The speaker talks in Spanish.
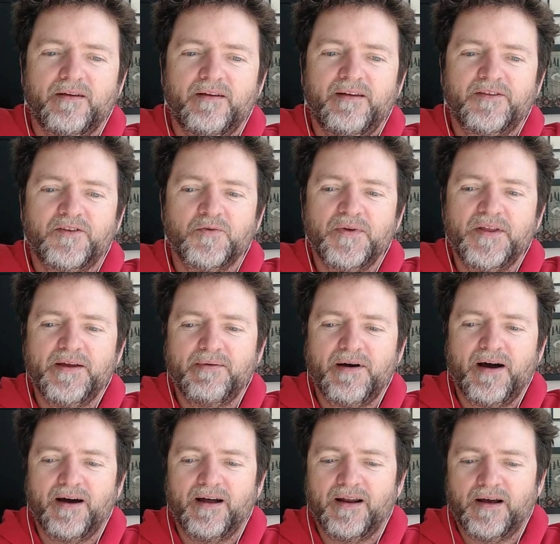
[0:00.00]
Y esto me
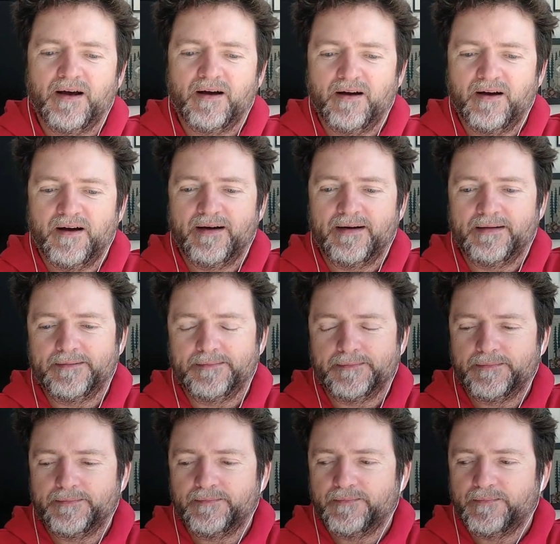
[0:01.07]
lleva
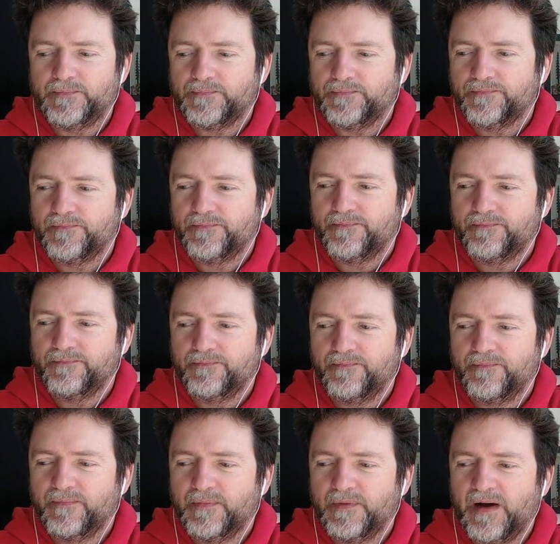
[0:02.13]

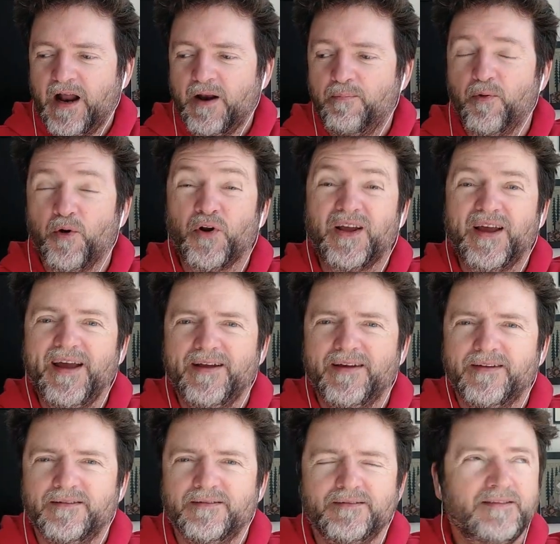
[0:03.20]
al
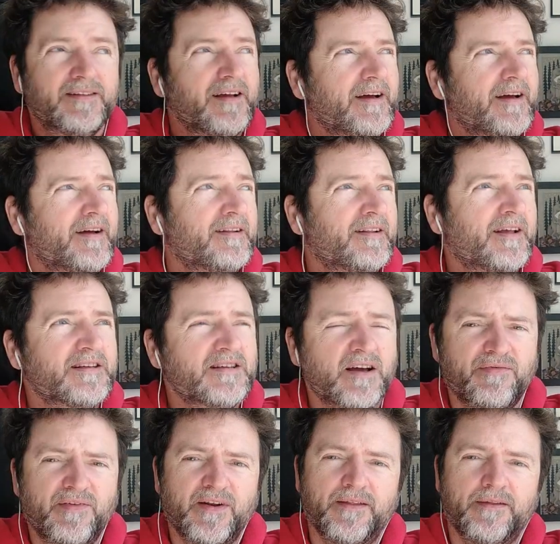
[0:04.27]
porqué de, de esa
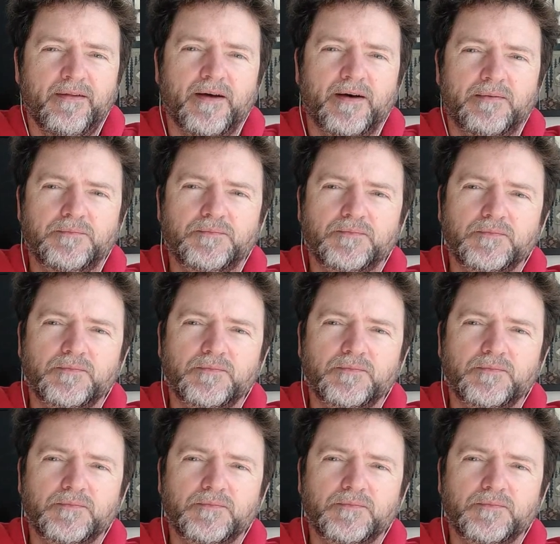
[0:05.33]
felicidad.